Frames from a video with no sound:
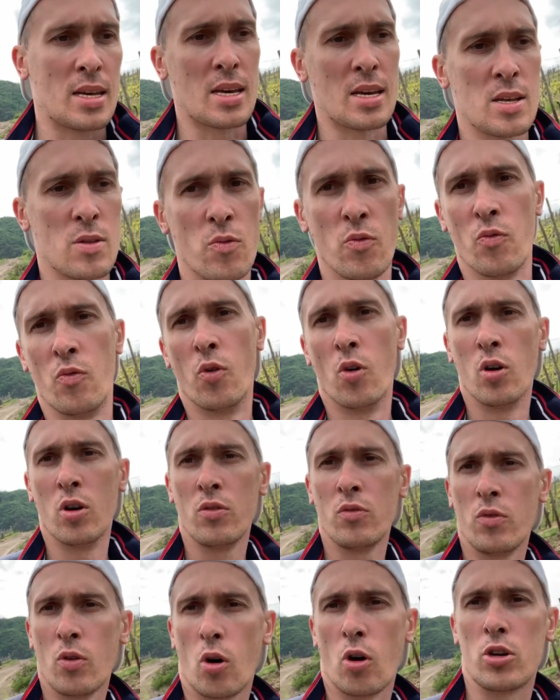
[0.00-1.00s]
Den
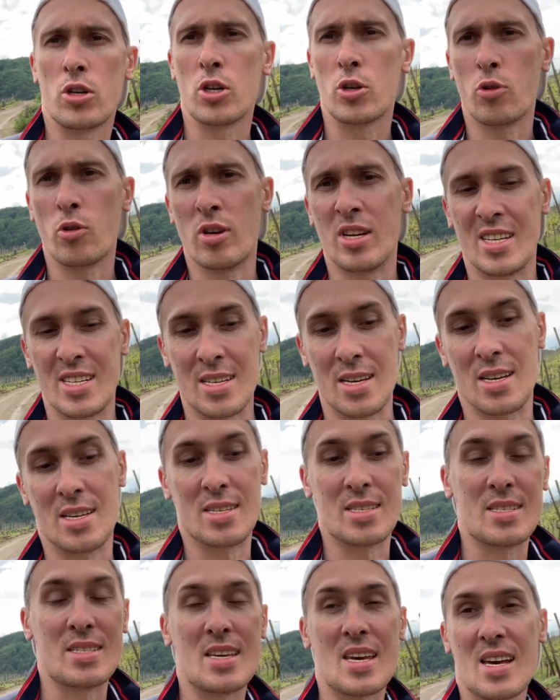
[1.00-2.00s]
würden wir euch natürlich
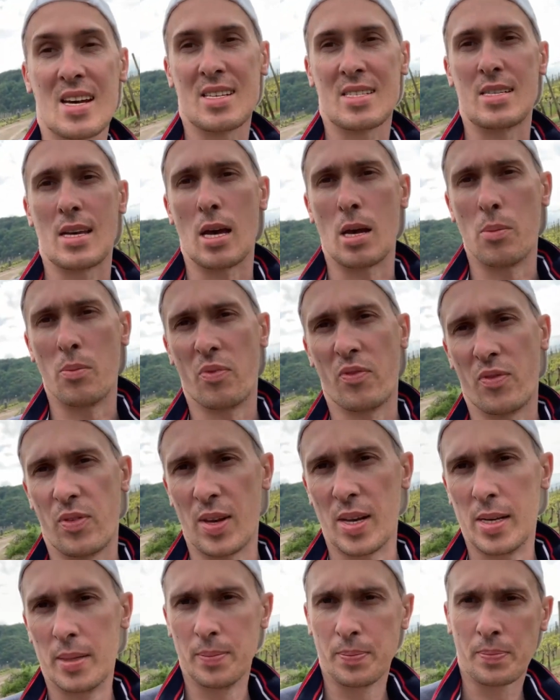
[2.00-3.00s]
sehr, sehr
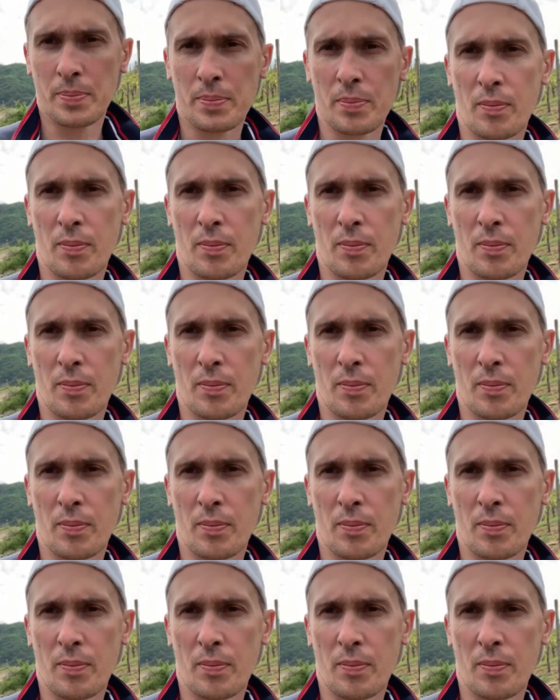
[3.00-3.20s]
empfehlen.